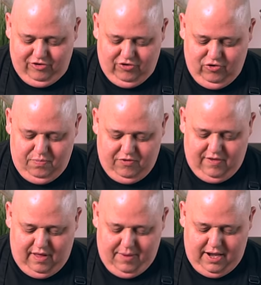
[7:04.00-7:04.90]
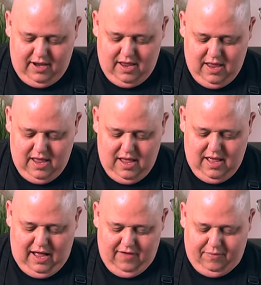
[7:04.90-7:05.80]
Stückchen übrig ist am Ende,
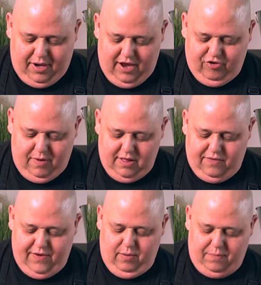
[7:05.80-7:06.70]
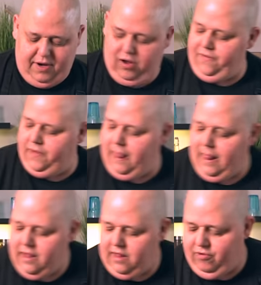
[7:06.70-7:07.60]
einfach mit reinschmeißen, es fällt überhaupt nicht auf.
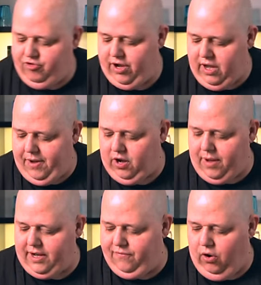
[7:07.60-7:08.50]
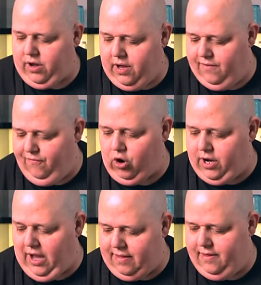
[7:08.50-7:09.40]
Zwischendrin immer mal den Wok wocken
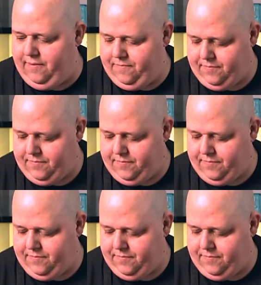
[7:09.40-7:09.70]
lassen.